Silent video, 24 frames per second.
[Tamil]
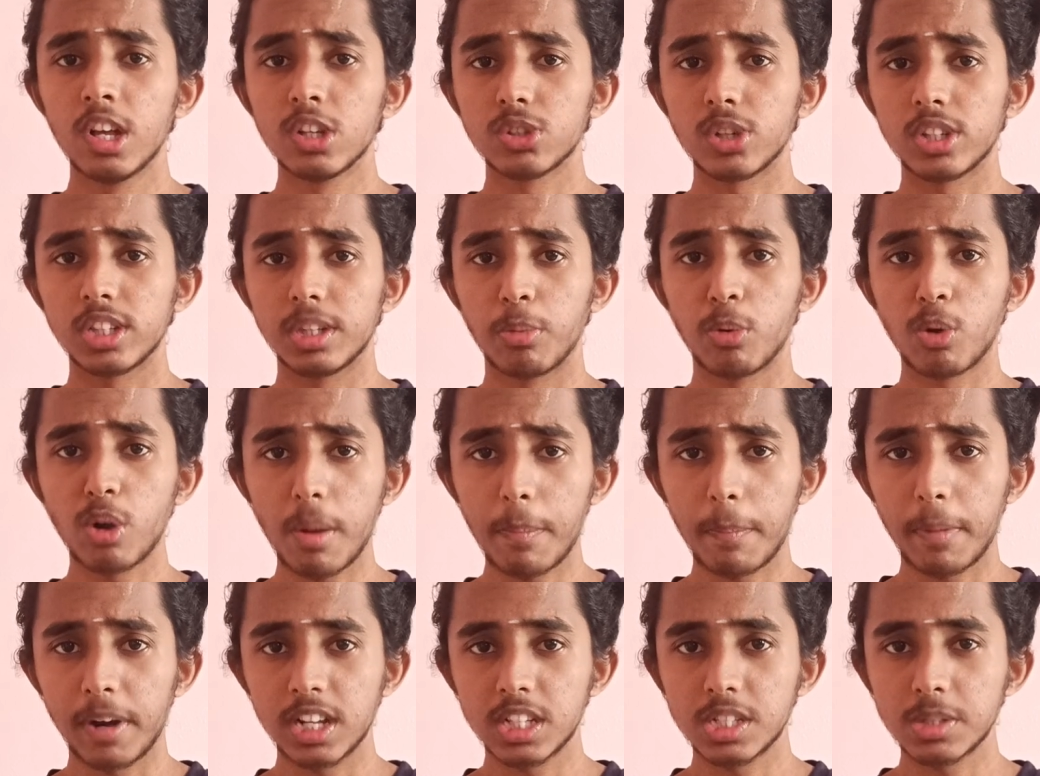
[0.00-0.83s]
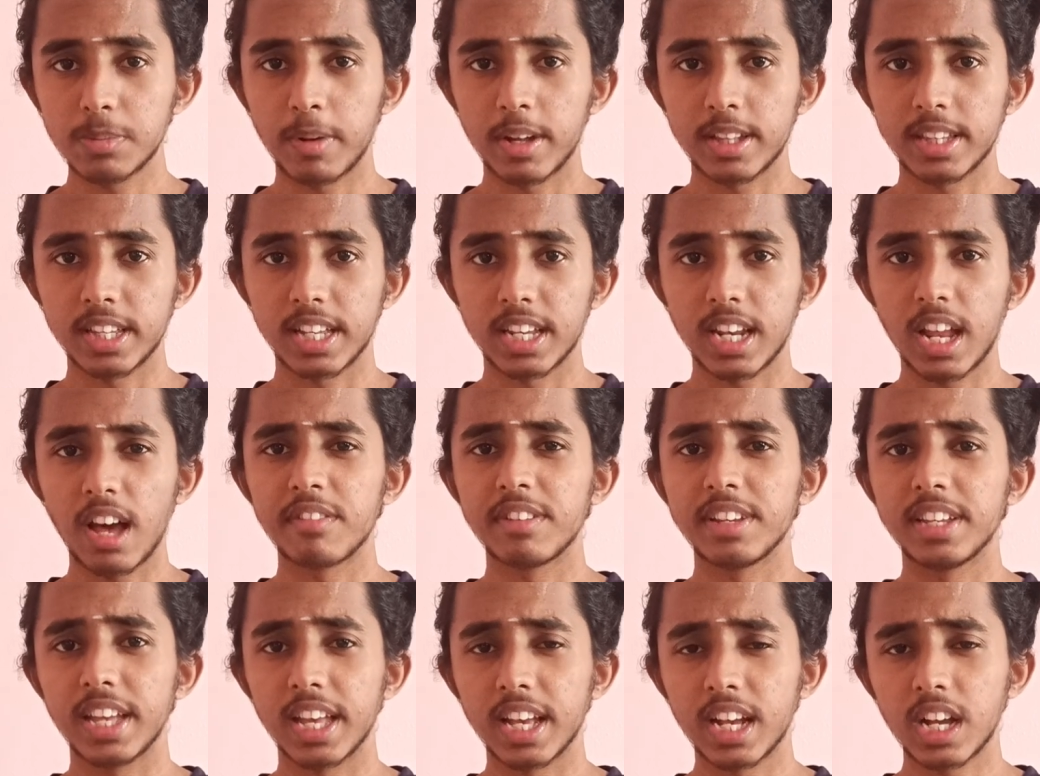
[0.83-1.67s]
ஸோ இந்த புக்கை படித்து பார்த்தீங்கன்னா
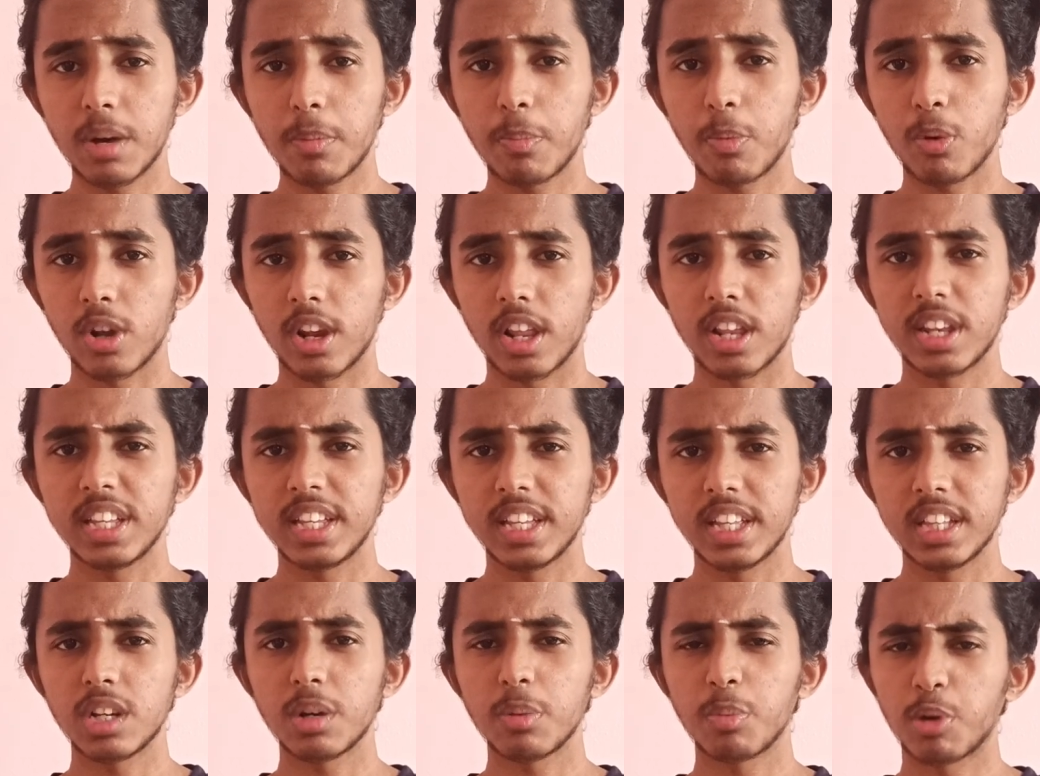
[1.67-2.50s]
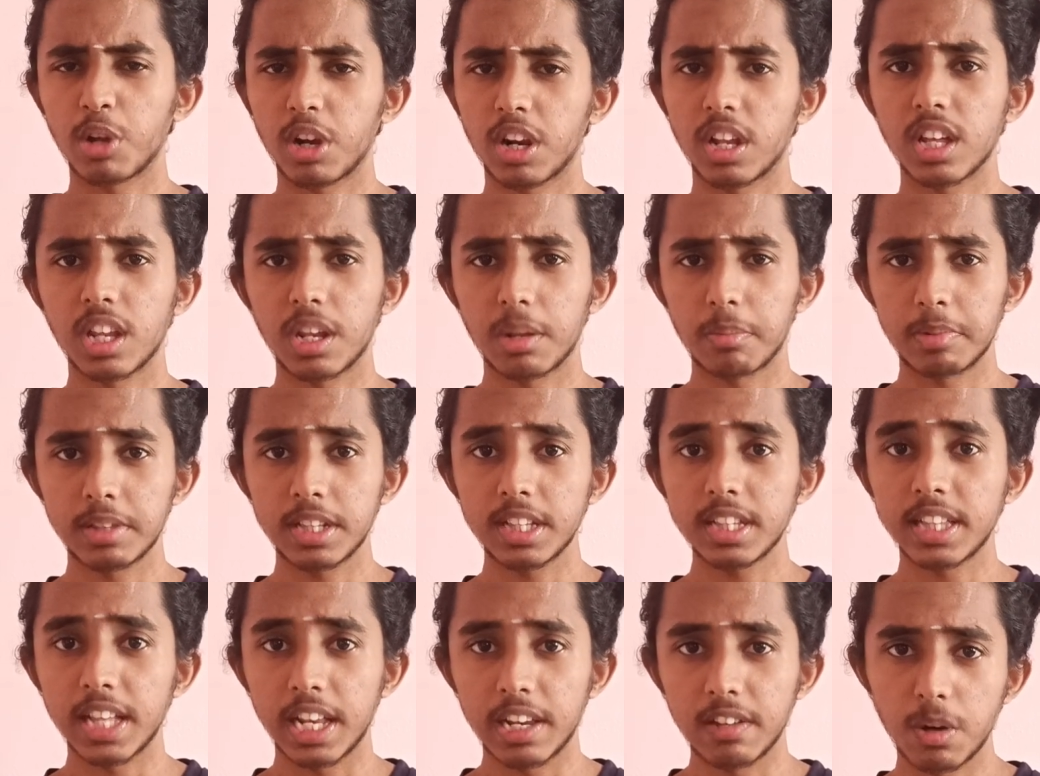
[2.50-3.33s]
அது எங்கே போகிறாரு எதுக்கு போகிறாங்கிறத
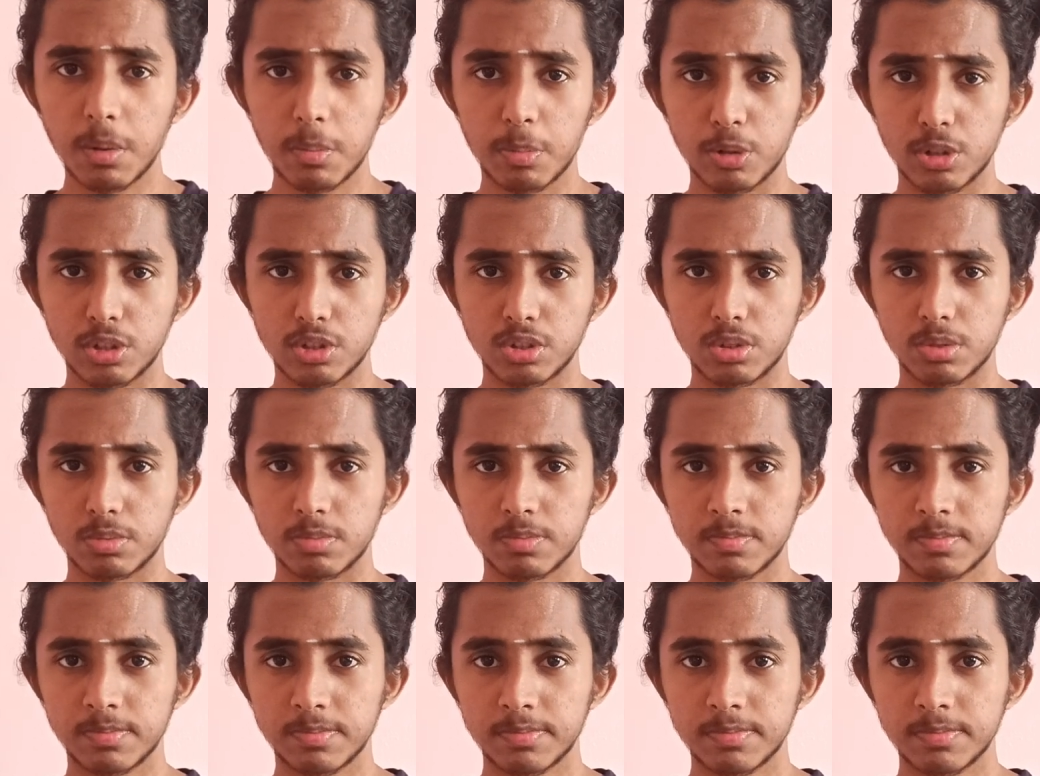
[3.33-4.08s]
பற்றி தெளிவாக புரிஞ்சிடும்